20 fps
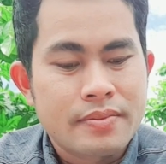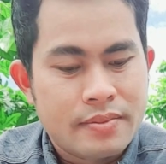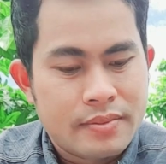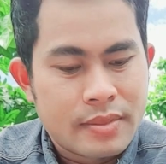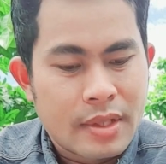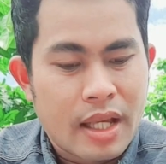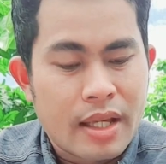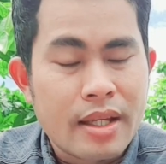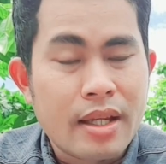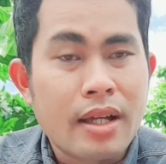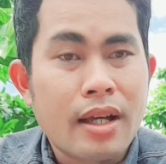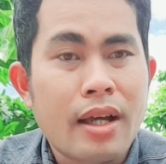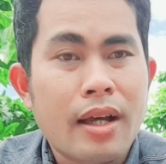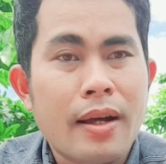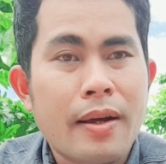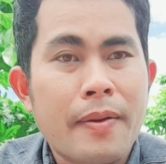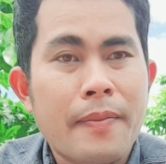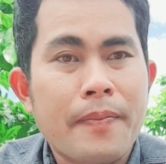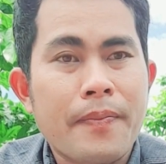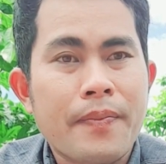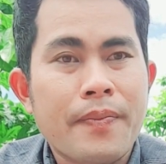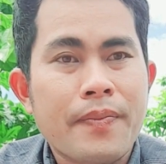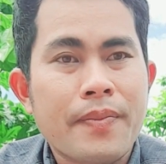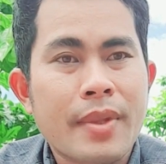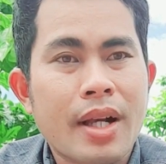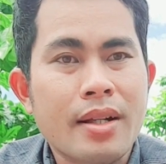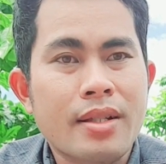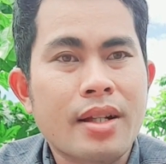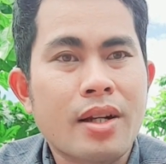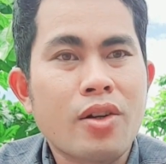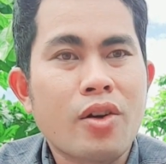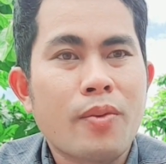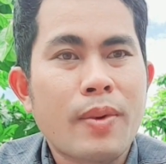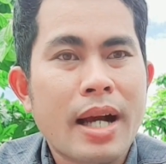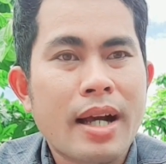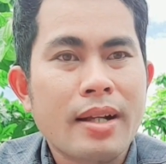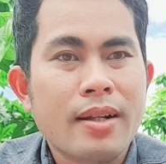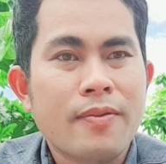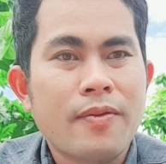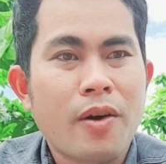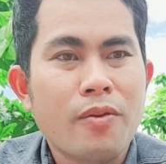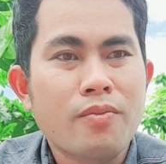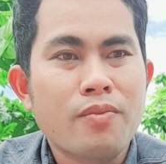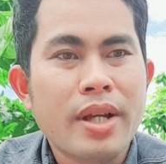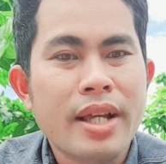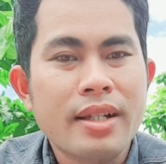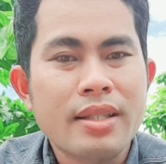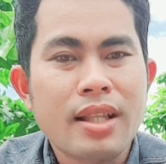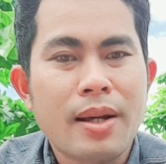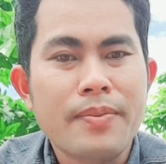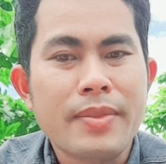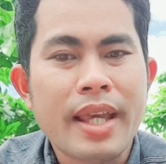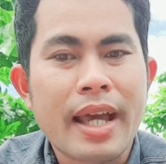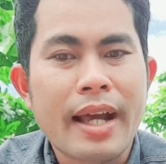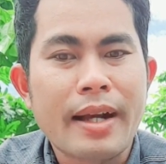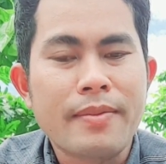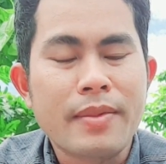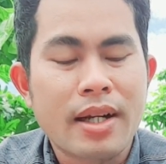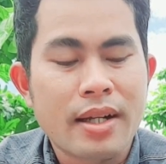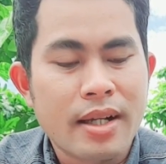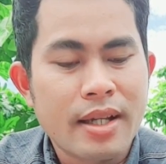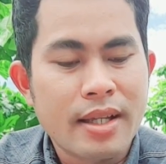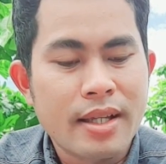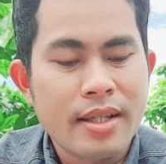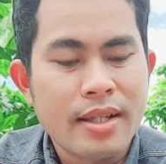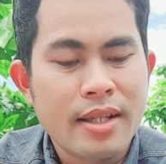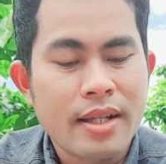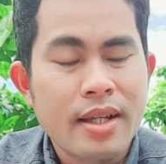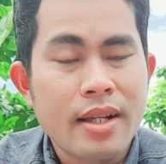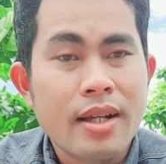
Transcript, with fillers: Thì à, thật sự cô bác Phong biết tâm trạng mà khi